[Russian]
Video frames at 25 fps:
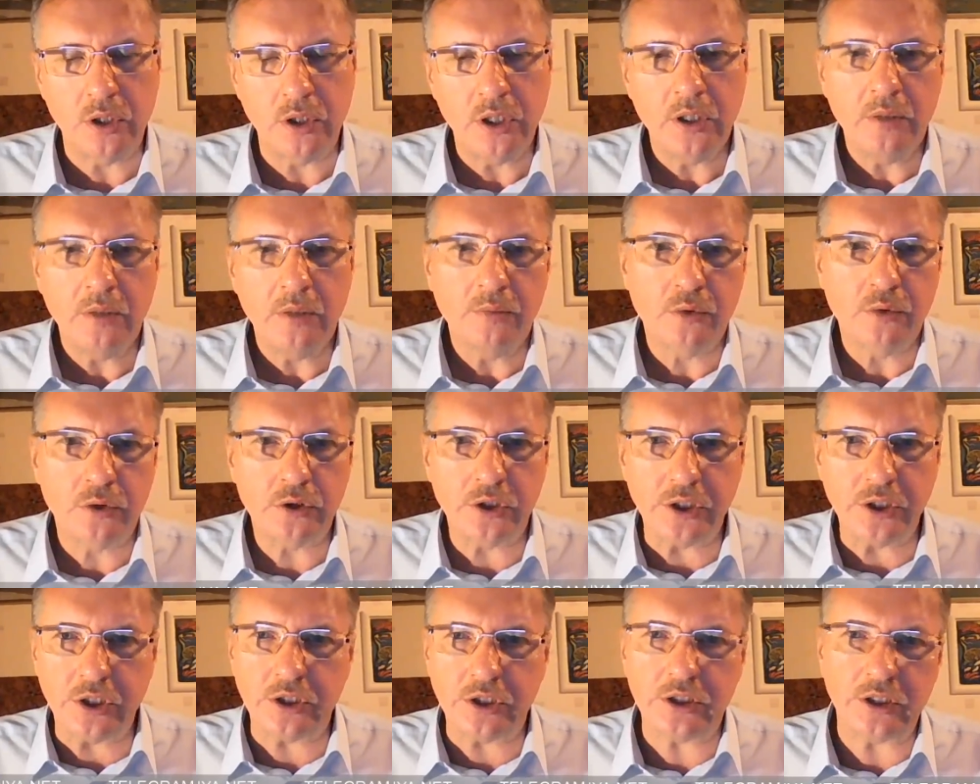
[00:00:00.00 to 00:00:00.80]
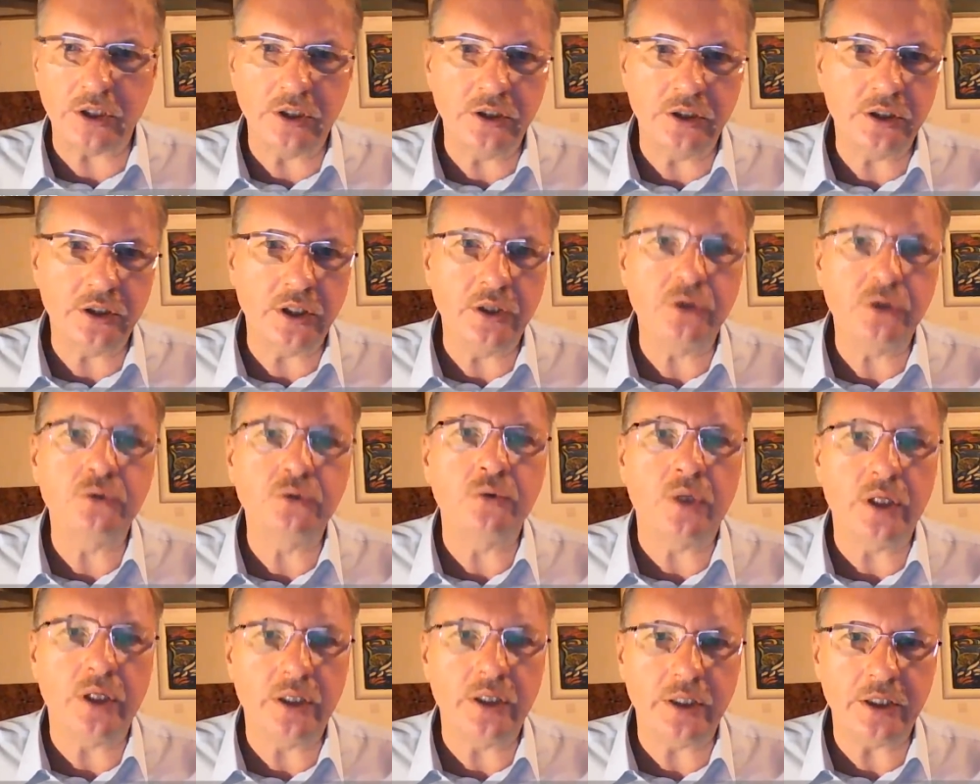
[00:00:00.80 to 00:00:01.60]
Просто есть
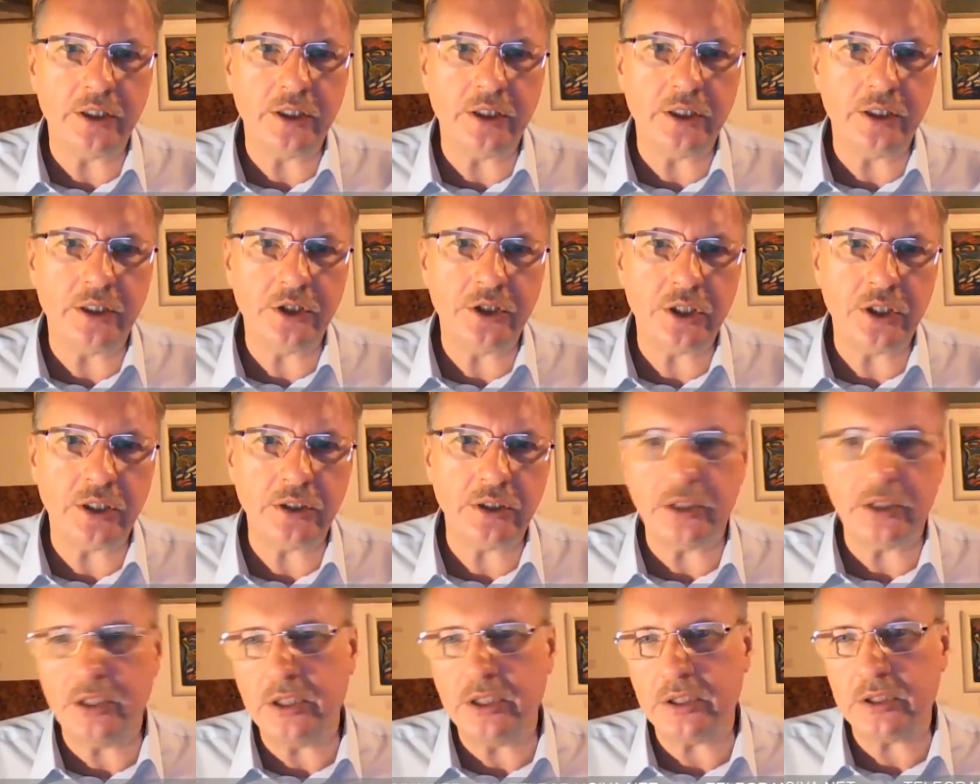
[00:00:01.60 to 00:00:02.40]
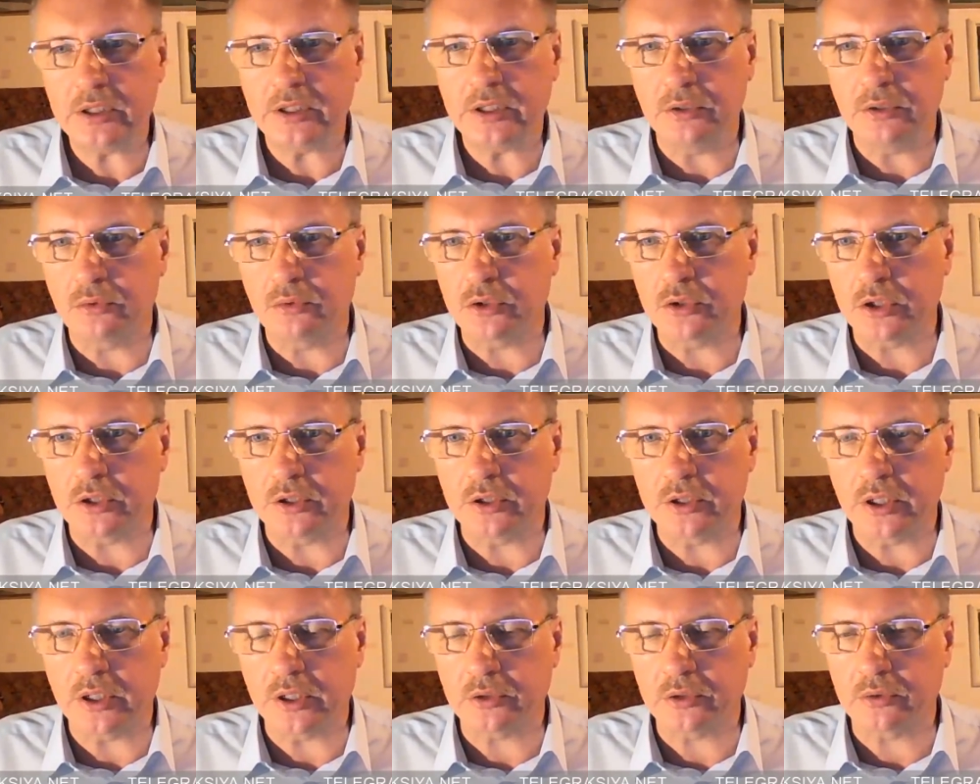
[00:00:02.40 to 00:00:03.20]
интеллектуальная часть и есть не очень
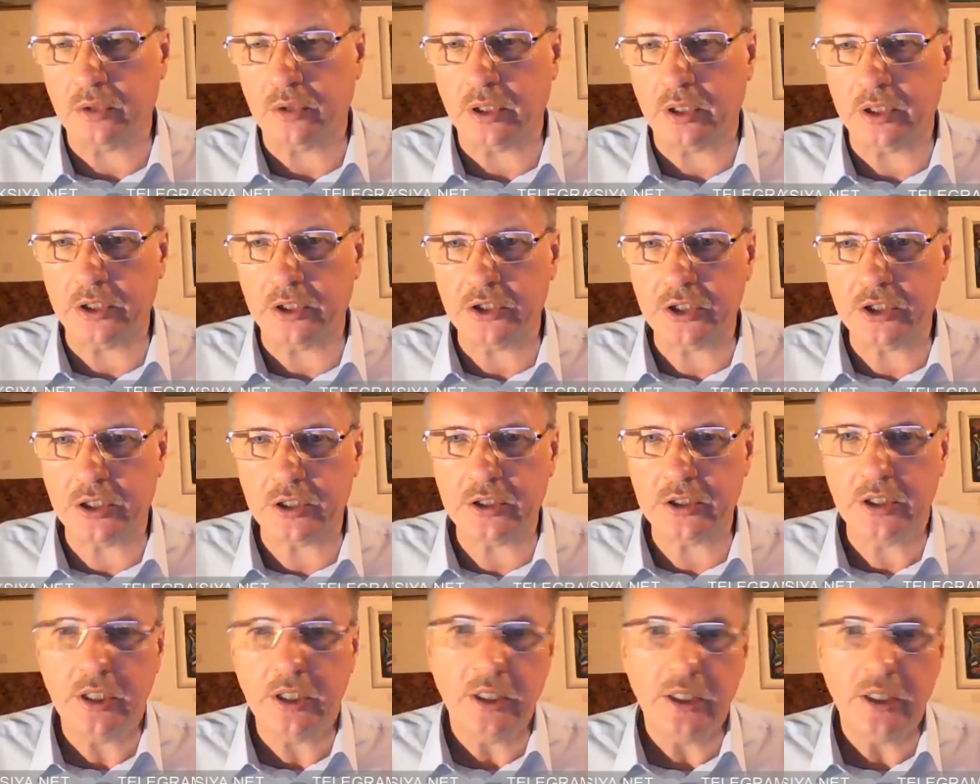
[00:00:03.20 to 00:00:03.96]
интеллектуальная часть.